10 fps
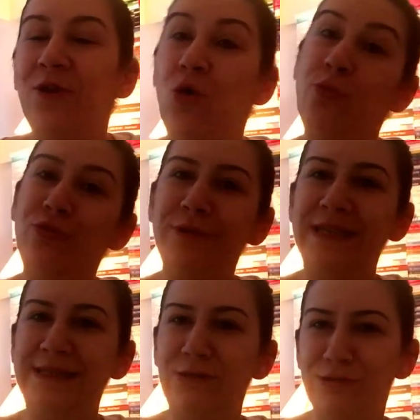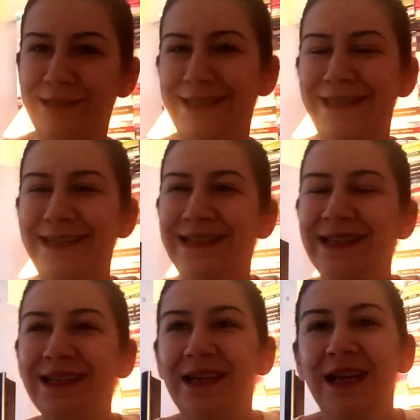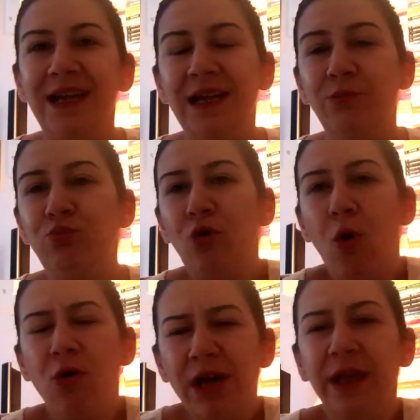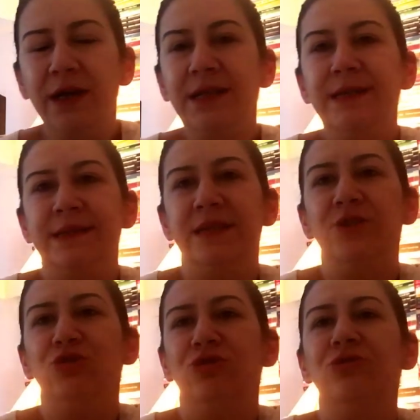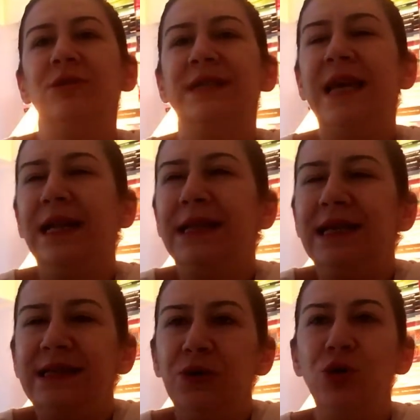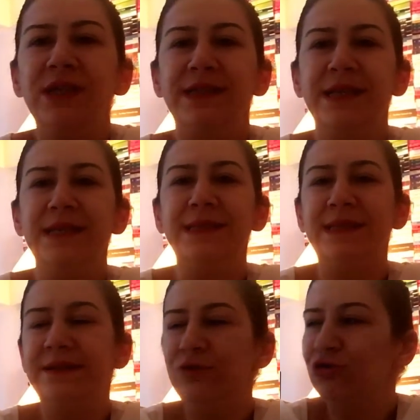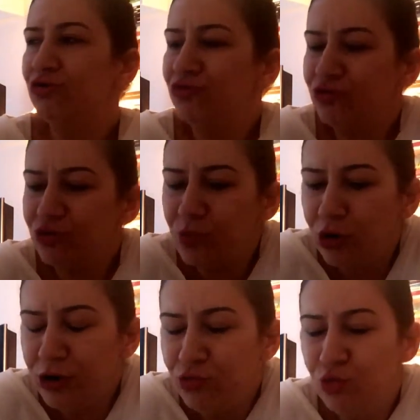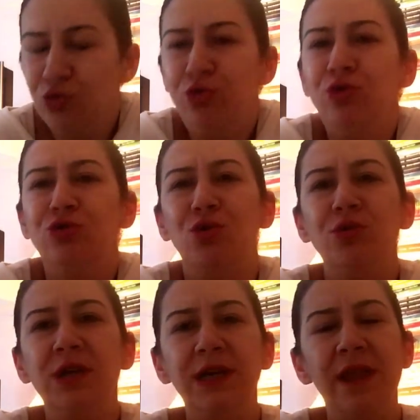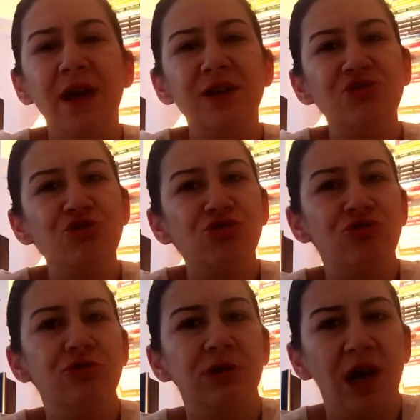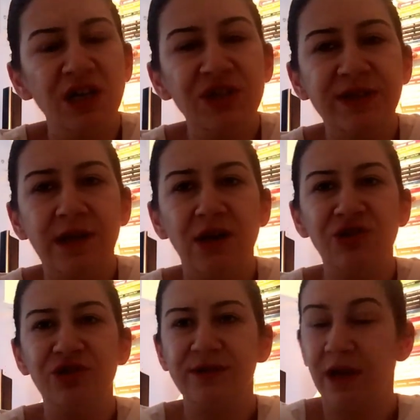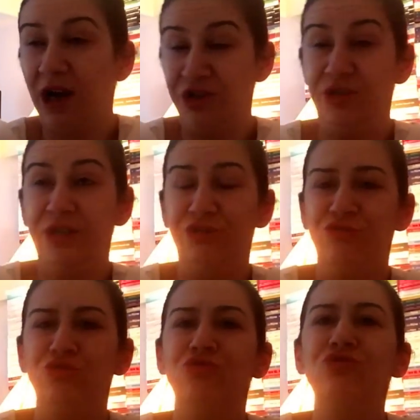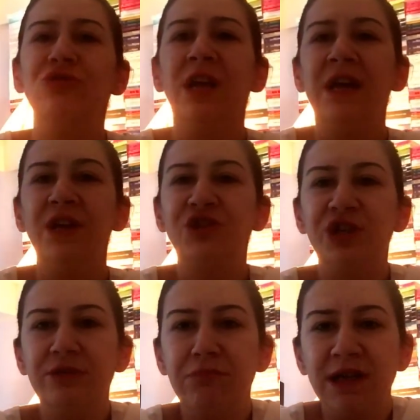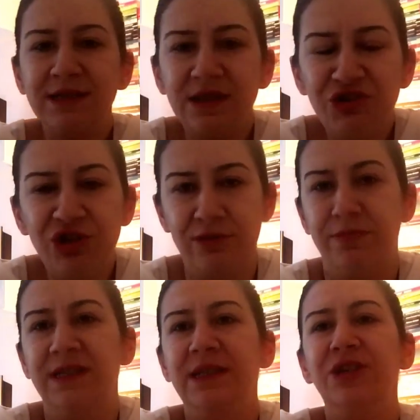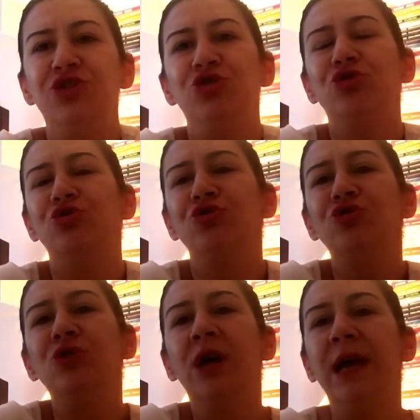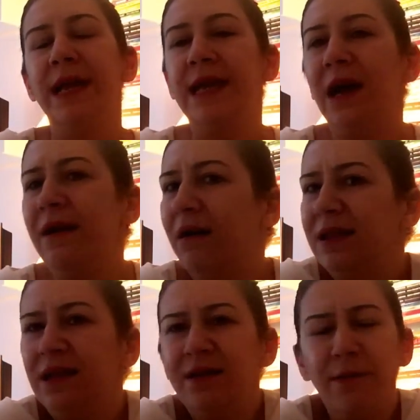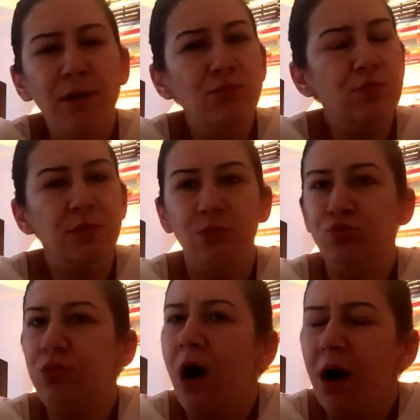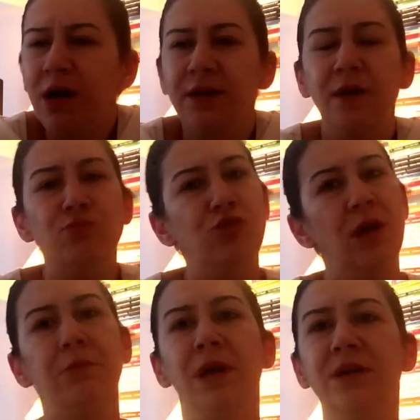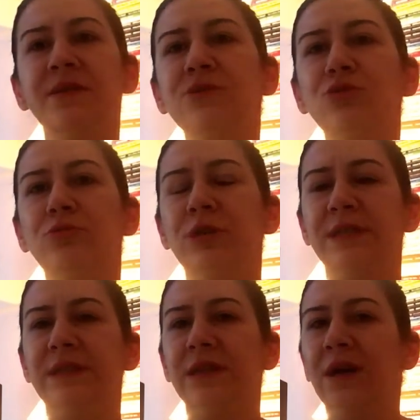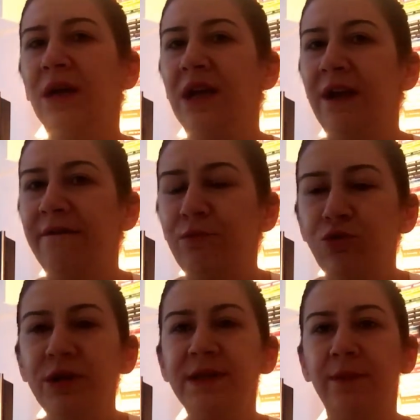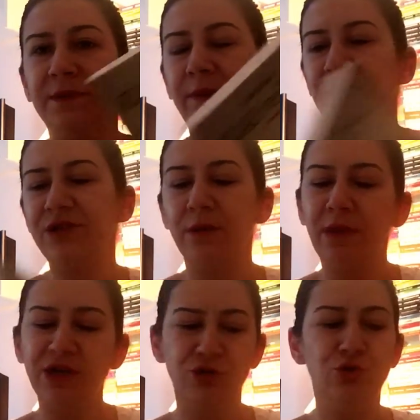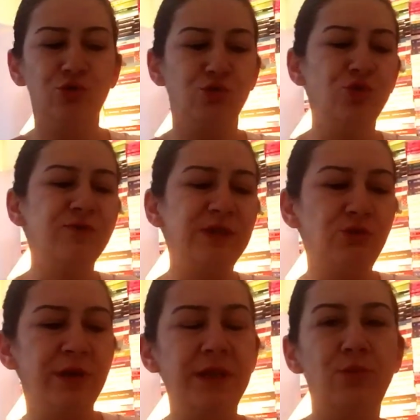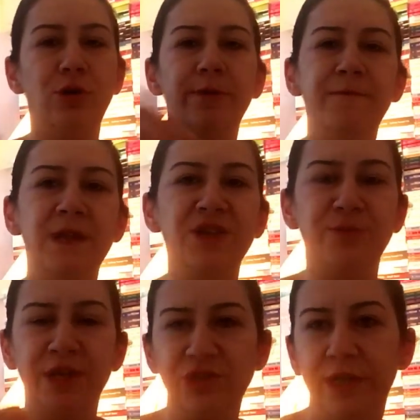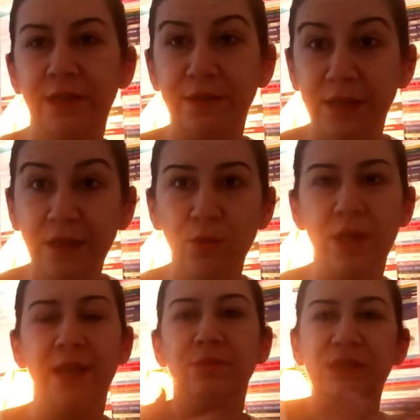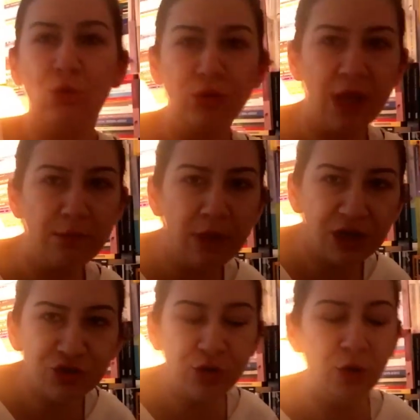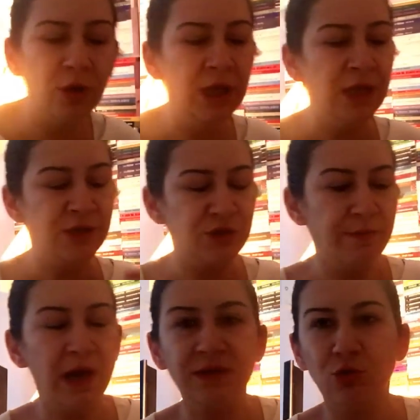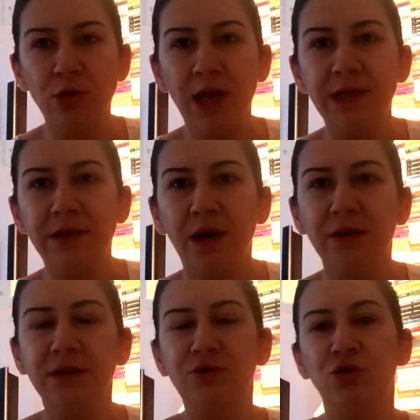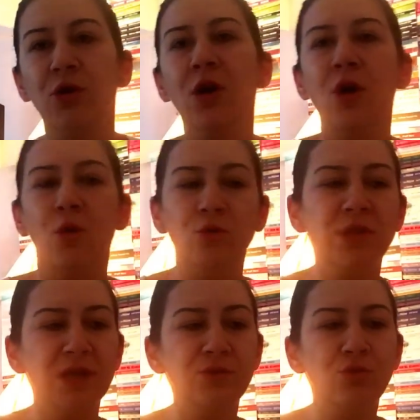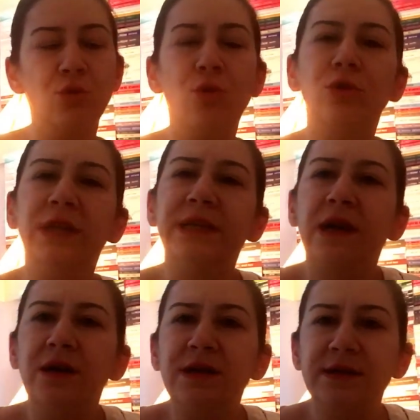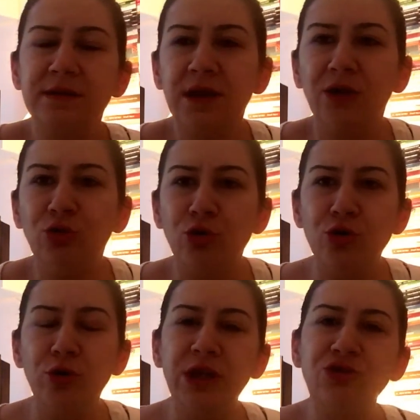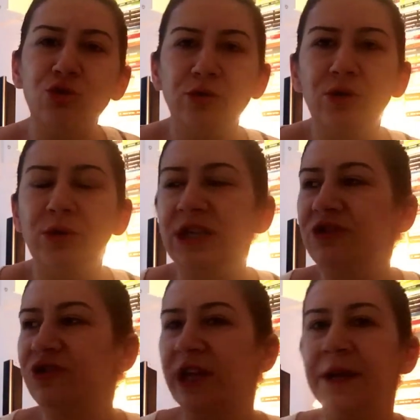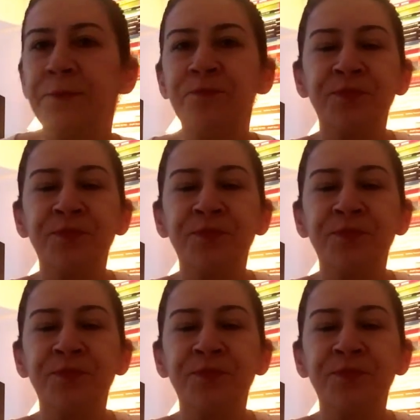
Öbürü gizli öznedeydi. Ya e, o kadar hissediyorsunuz ki yani ne söylese hissediyorsunuz. Böyle duyguyu sonuna kadar yaşıyorsunuz. Aşksa aşk, aşkı yaşıyorsunuz. Çıkmazsa çıkmazı yaşıyorsunuz. Yani anlatamam. Hakikaten mükemmel yazıyor bu kadın ya. Ve bu kitapta baştan başlıyorsunuz ve sürekli böyle bir flashback şeklinde gidiyor. Yani bir sondan başlıyor. İşte bazı olayları anlatıyor. Ondan sonra o olayın arkasından dönüyor geçiyor diyor ki işte